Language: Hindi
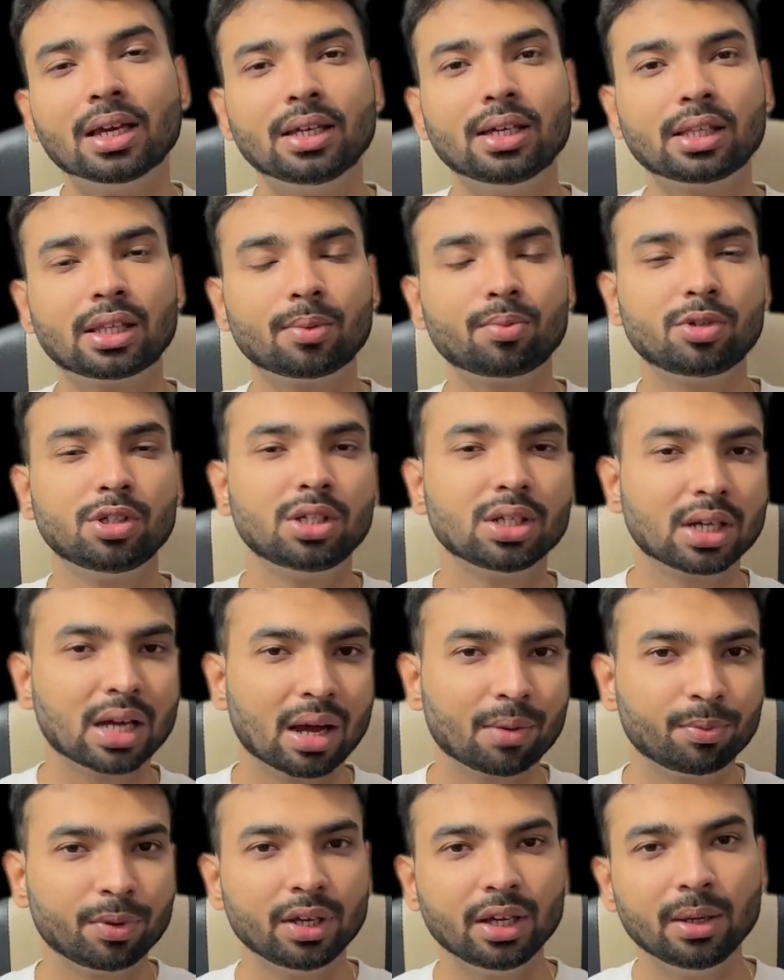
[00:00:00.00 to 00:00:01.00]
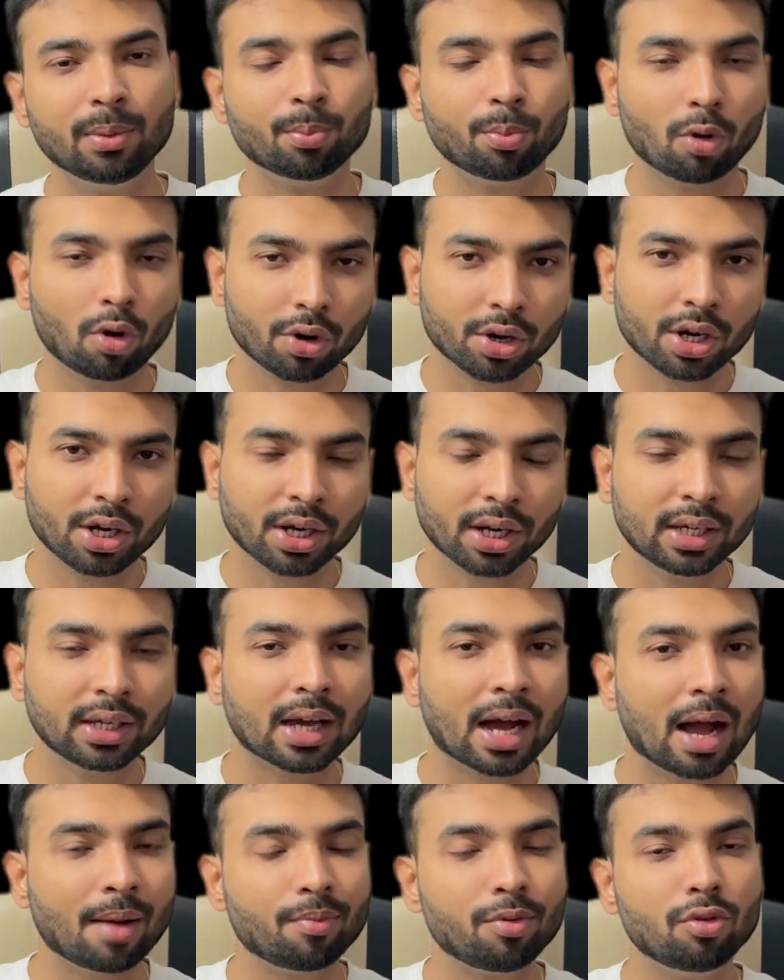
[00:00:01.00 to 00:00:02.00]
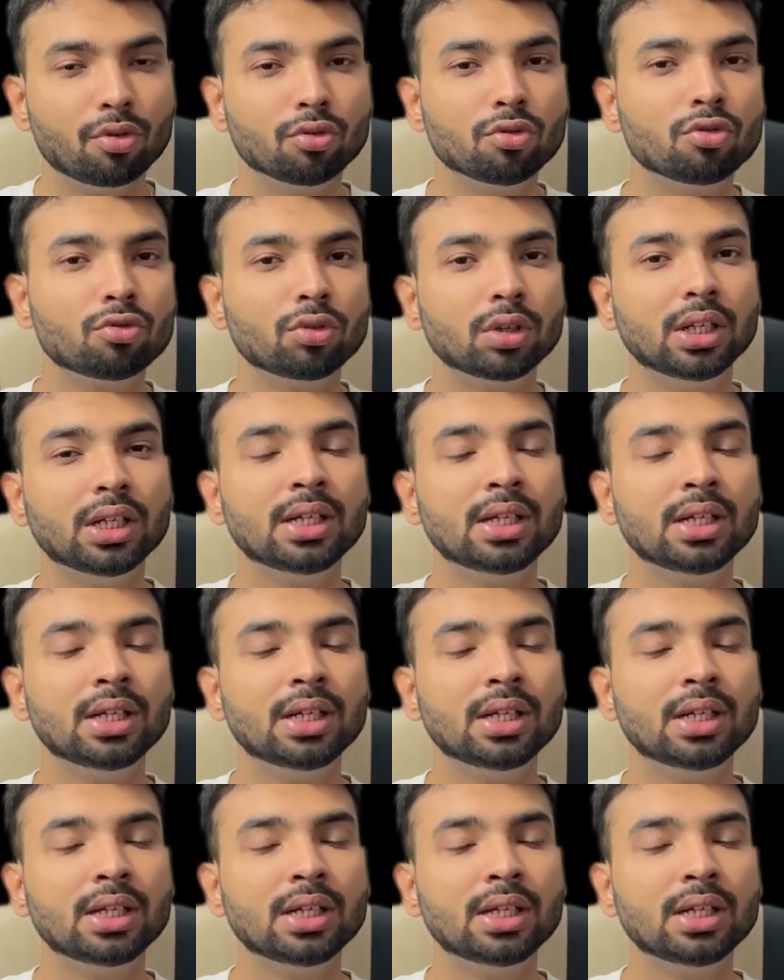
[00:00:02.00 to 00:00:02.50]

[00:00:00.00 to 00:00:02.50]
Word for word: ये सब चीज़ें काफ़ी इंपॉर्टेंट हैं आप लोगों को